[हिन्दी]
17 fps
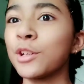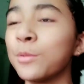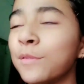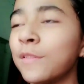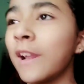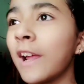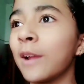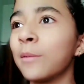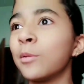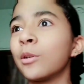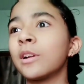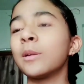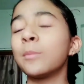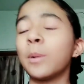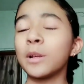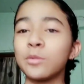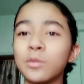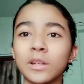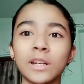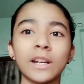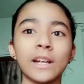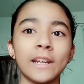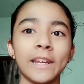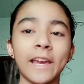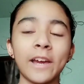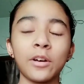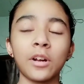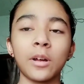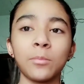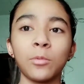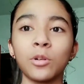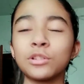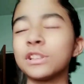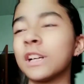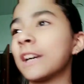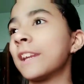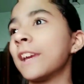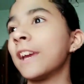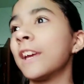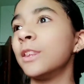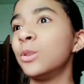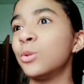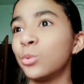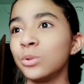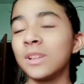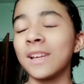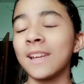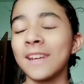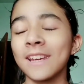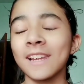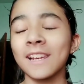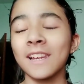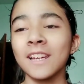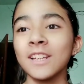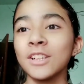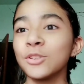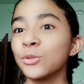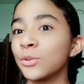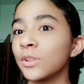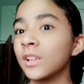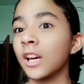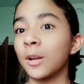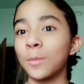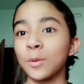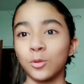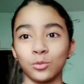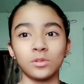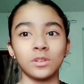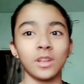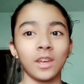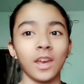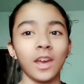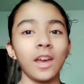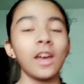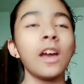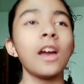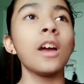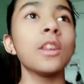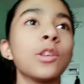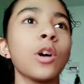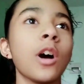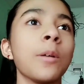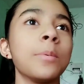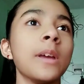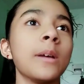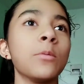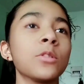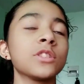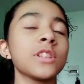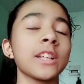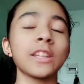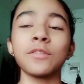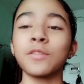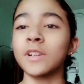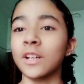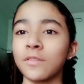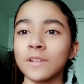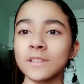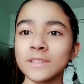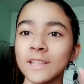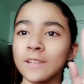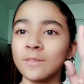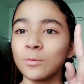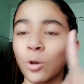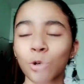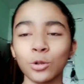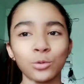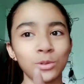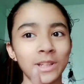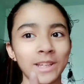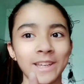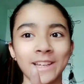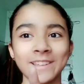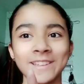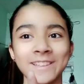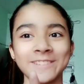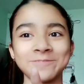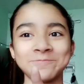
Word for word: अभी फ़िलहाल हम लोगों ने ब्रश वगैरह कर लिया है और हम लोग जा रहे हैं दूध लेने के लिए क्योंकि घर पर दूध नहीं है तो अभी हम लोग जाते हैं फटाफट से और दूध लेके आते